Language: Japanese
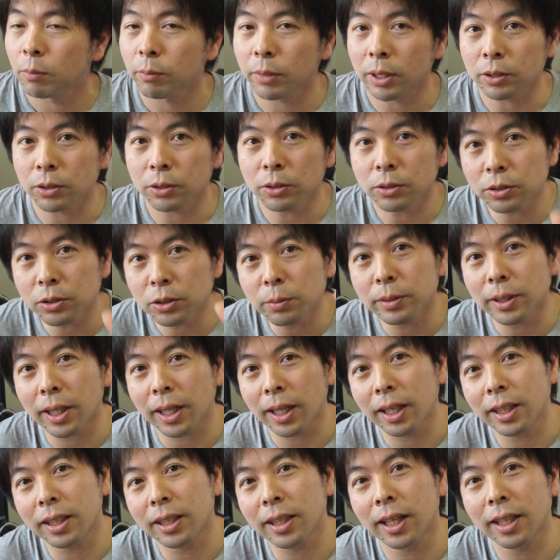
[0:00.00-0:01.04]
まあ YouTube
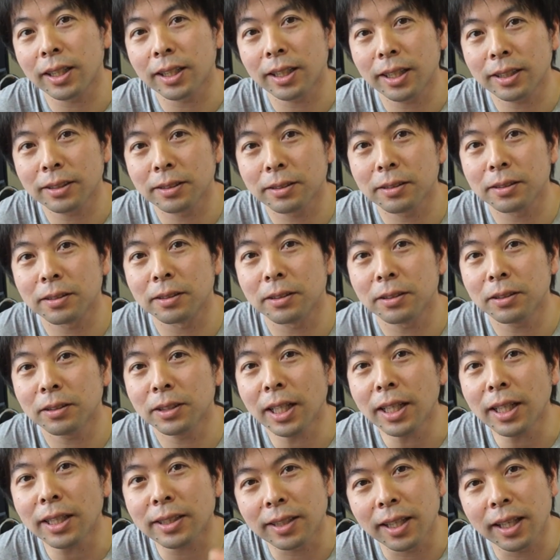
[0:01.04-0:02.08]
だけに限らず
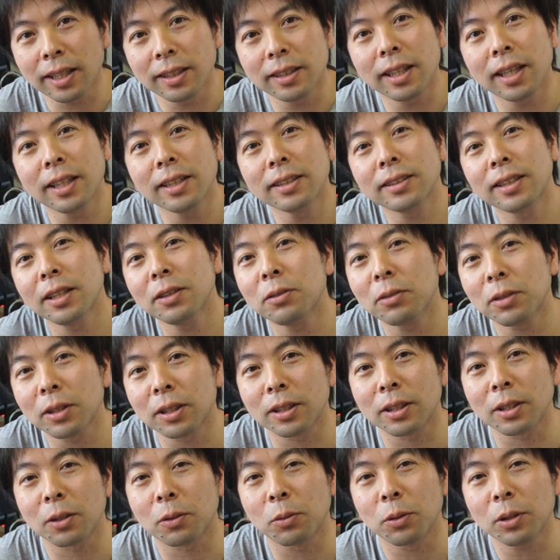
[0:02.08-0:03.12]
なんか宣伝したい時っ
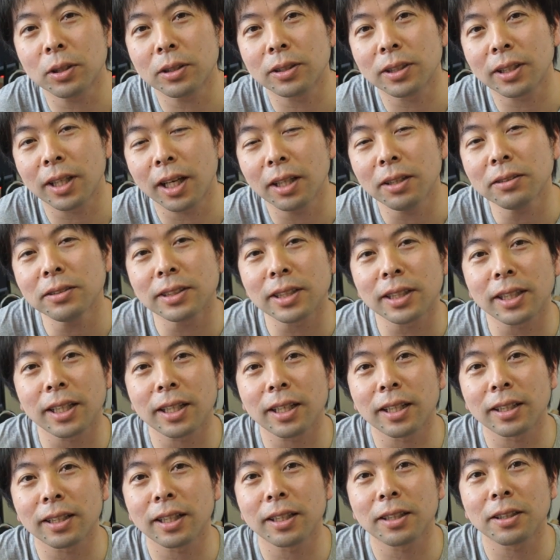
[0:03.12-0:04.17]
てこれ使えるんじゃな
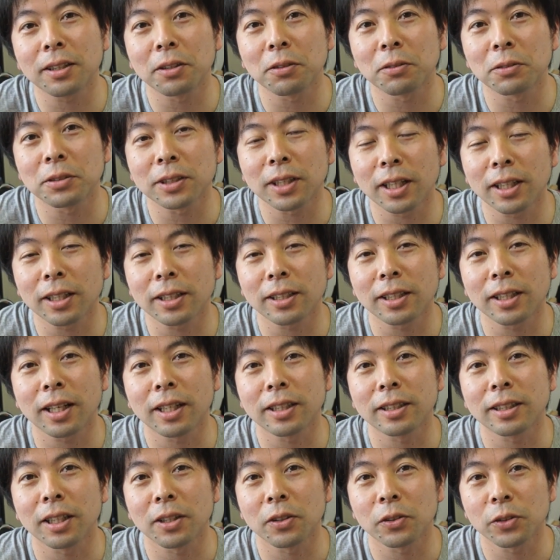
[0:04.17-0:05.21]
いかなっていう使い方が
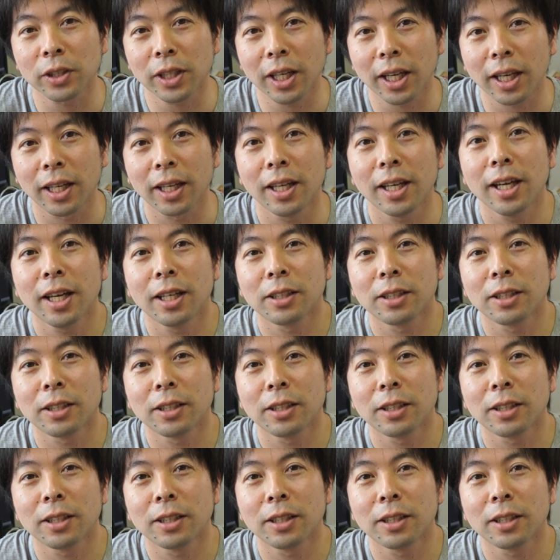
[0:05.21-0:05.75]
あったので